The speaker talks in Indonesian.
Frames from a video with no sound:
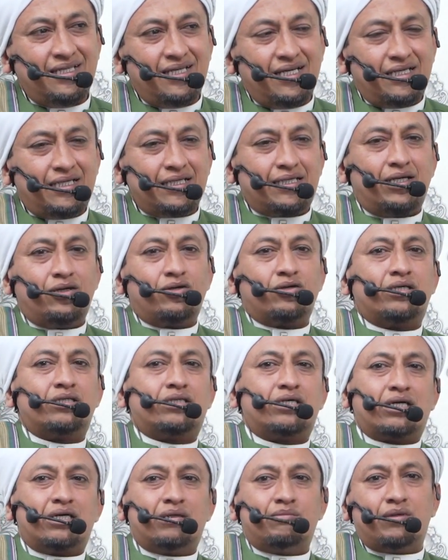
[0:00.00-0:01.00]
Jadi kalau
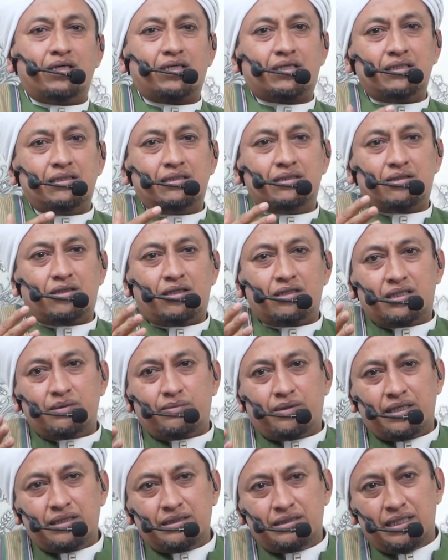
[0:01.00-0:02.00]
kita mengamalkan rotib
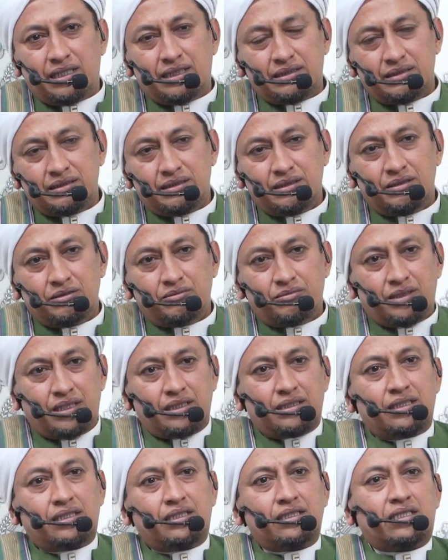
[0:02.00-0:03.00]
haddad
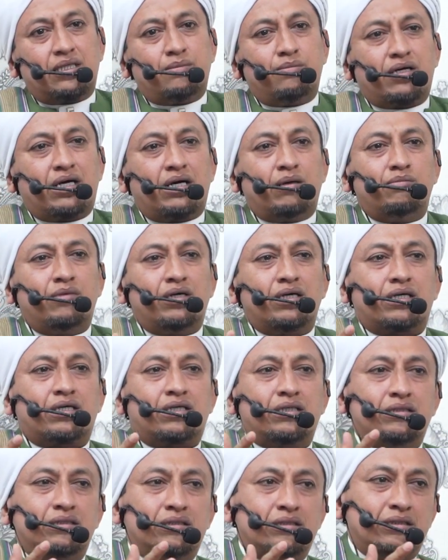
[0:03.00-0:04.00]
berarti kita
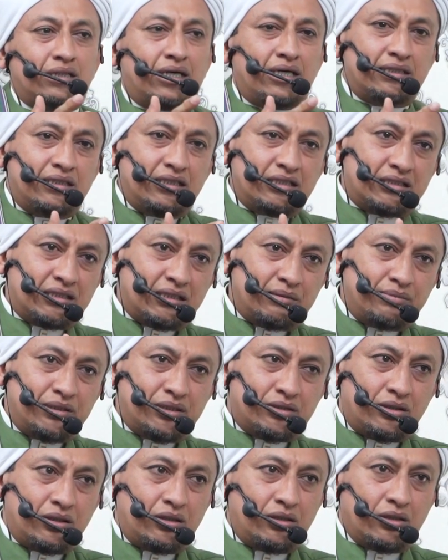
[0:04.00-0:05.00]
mengamalkan hadis Nabi
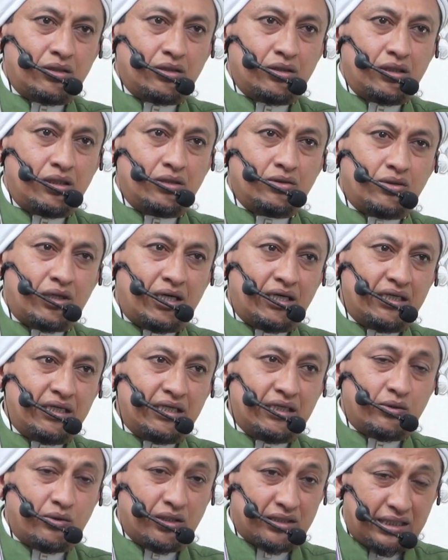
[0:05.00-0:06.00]
Shallallahu
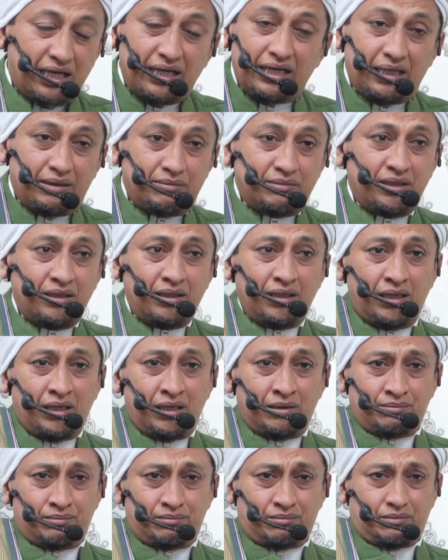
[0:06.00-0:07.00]
Alaihi Wasallam.
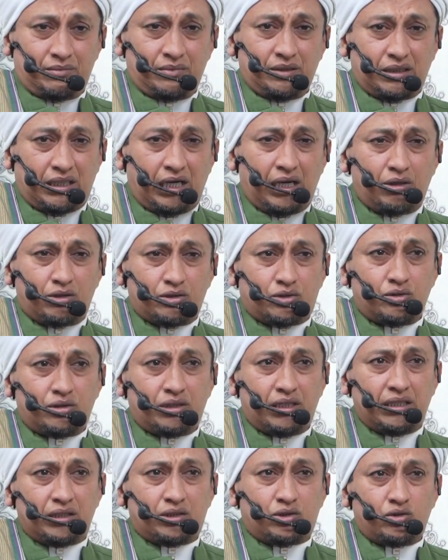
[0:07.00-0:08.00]
Kalau
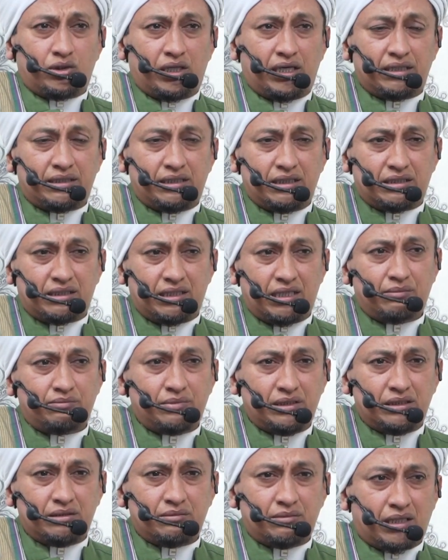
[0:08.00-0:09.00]
sudah itu hadis
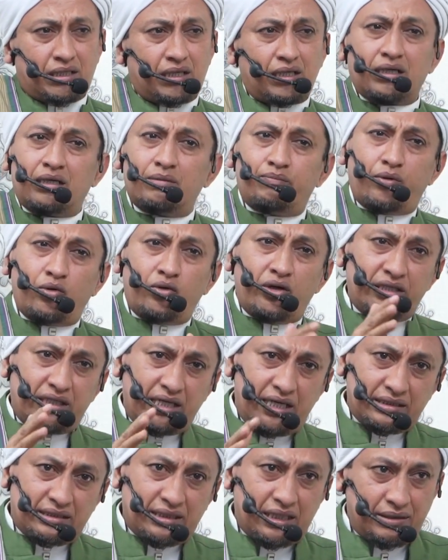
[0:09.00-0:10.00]
Nabi maka nggak perlu
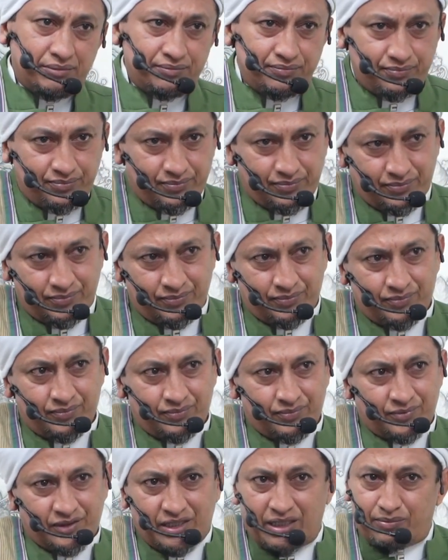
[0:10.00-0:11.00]
ijazah,
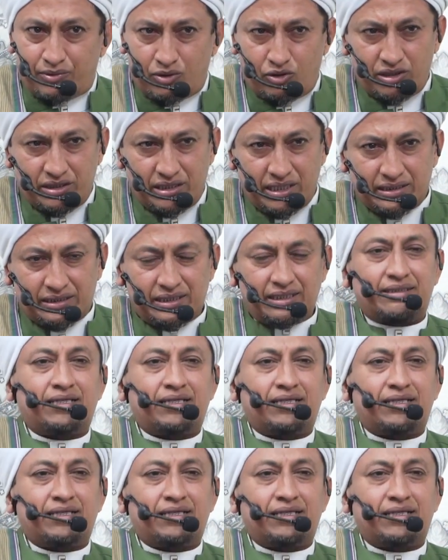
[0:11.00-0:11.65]
nggak perlu ijazah.